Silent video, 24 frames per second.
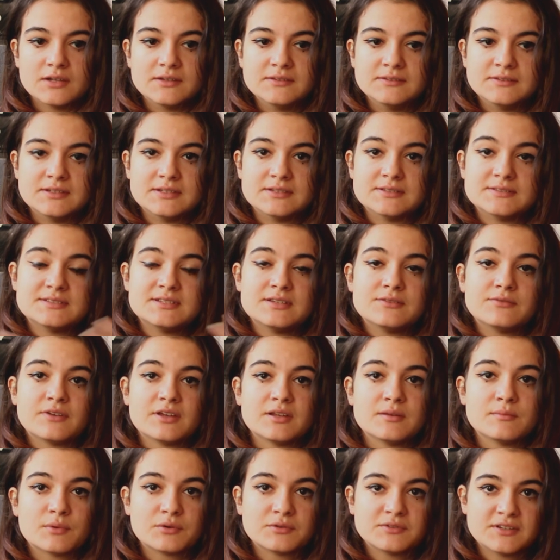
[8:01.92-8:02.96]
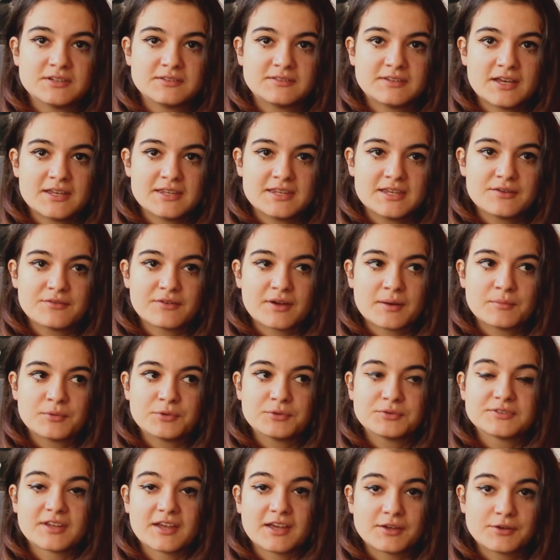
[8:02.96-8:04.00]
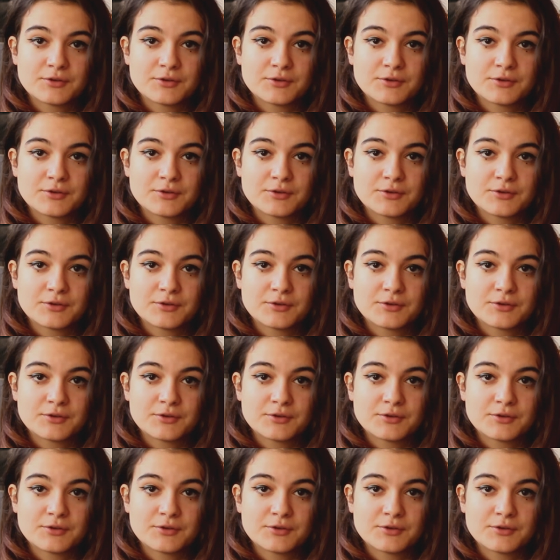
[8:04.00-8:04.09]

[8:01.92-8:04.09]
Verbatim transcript: des événements détaillés vraiment très